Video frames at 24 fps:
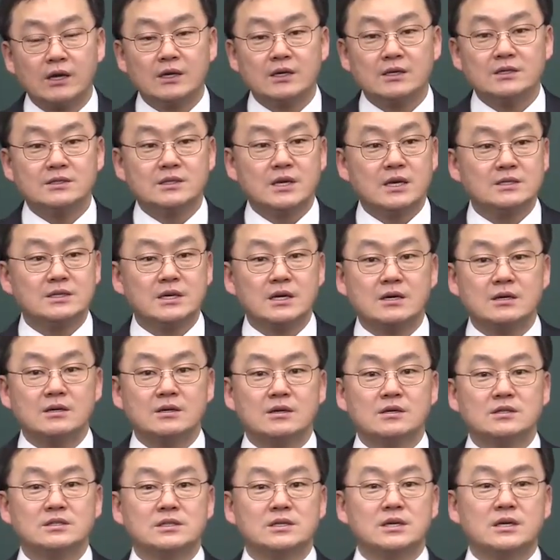세상
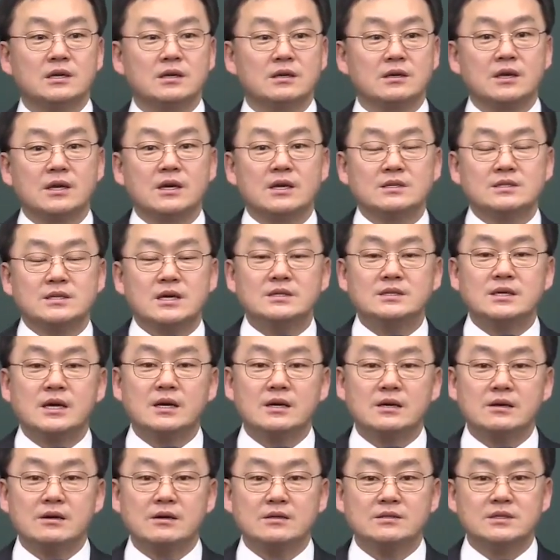것이
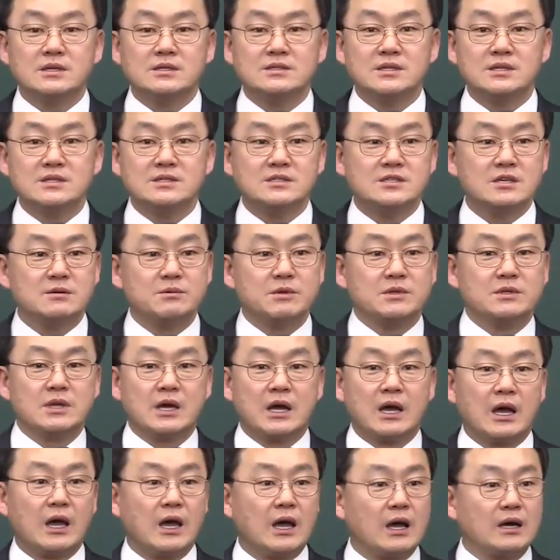세상 것의 시스템이
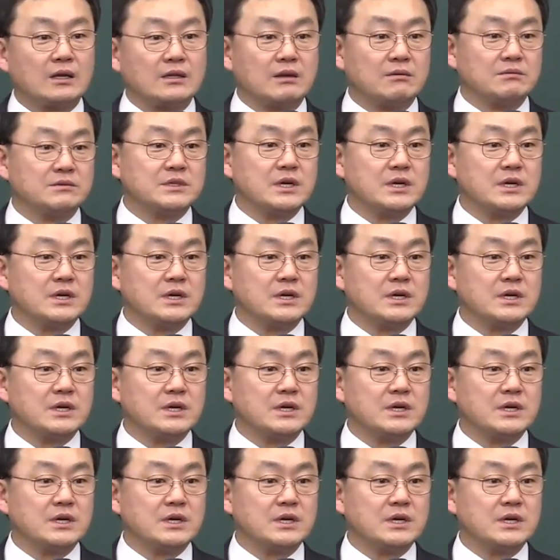딱 남.